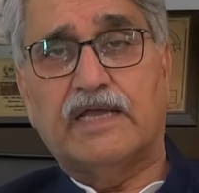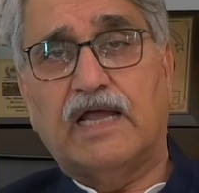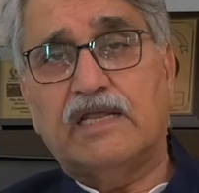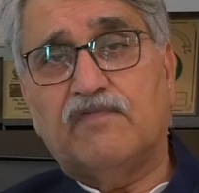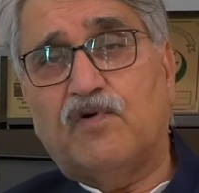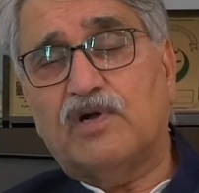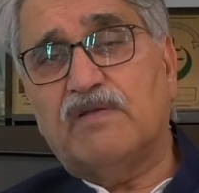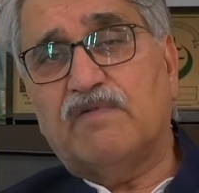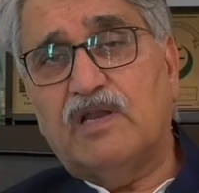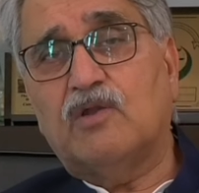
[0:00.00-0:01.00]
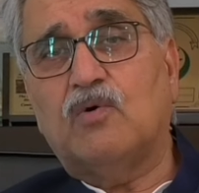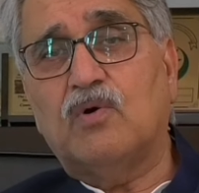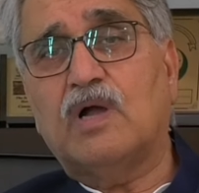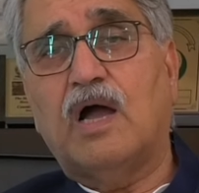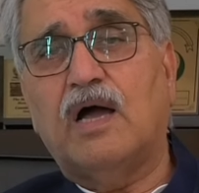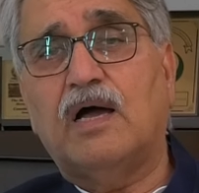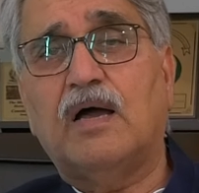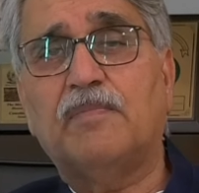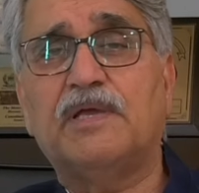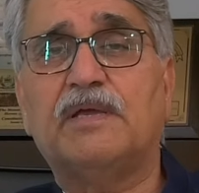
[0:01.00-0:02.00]
यानी ये वन लोगों का
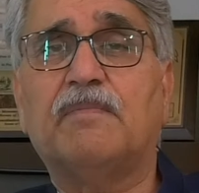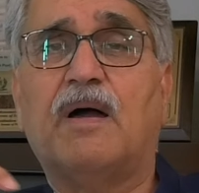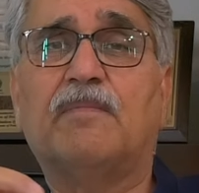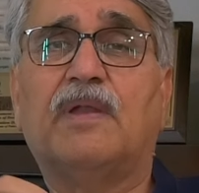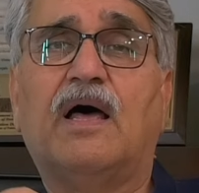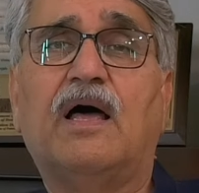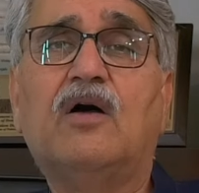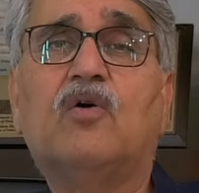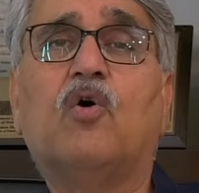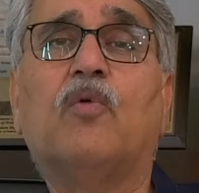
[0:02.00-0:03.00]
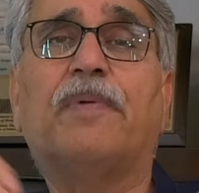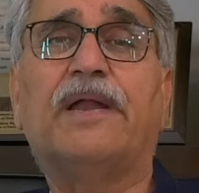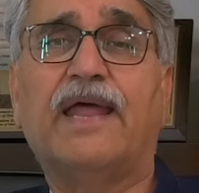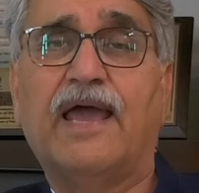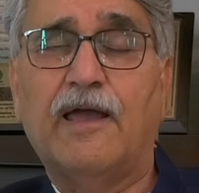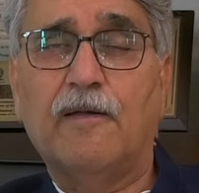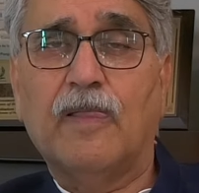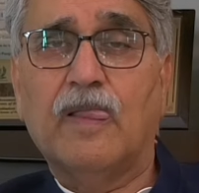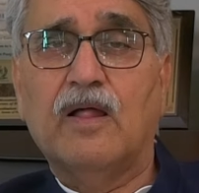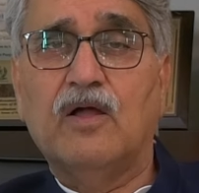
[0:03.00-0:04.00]
अभी मामला ओपन है
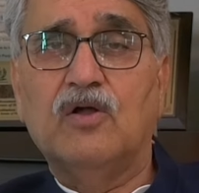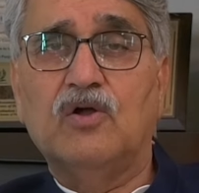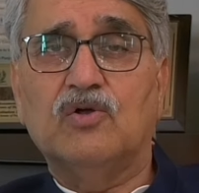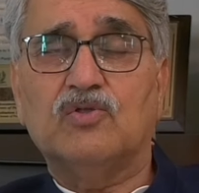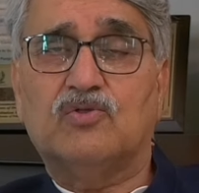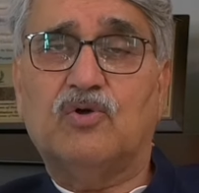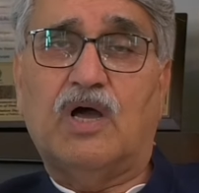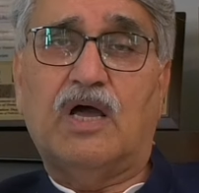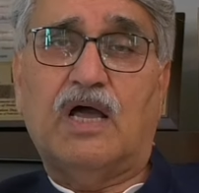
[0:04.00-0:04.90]
तो